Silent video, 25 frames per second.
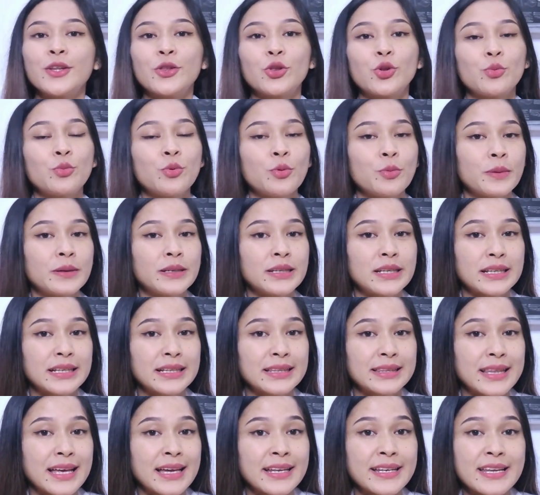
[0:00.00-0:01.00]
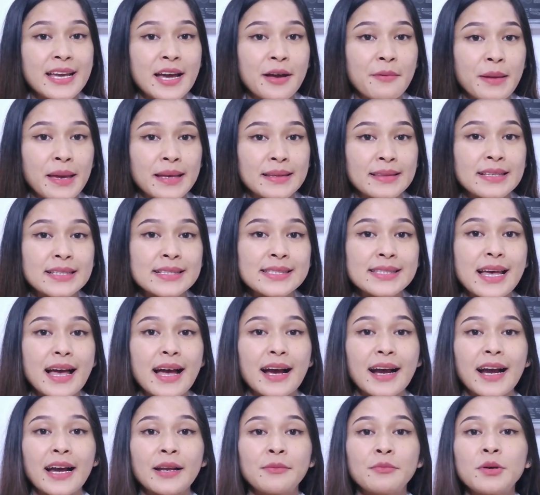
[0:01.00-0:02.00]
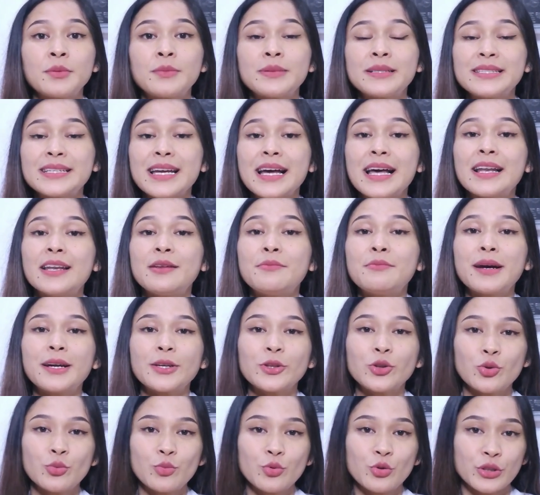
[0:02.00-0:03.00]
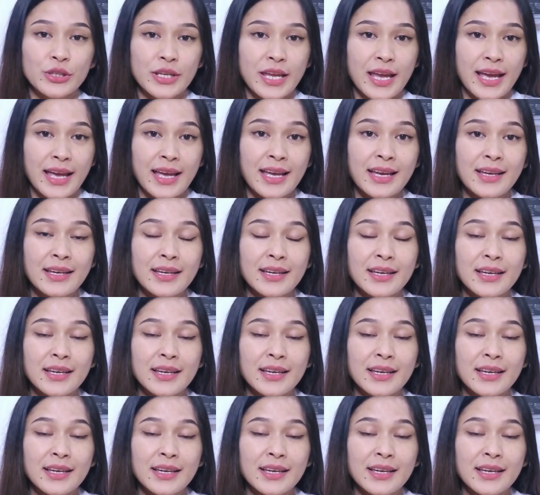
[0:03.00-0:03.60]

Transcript: Tubuh penderita diabetes akan memecah lemak tubuhnya.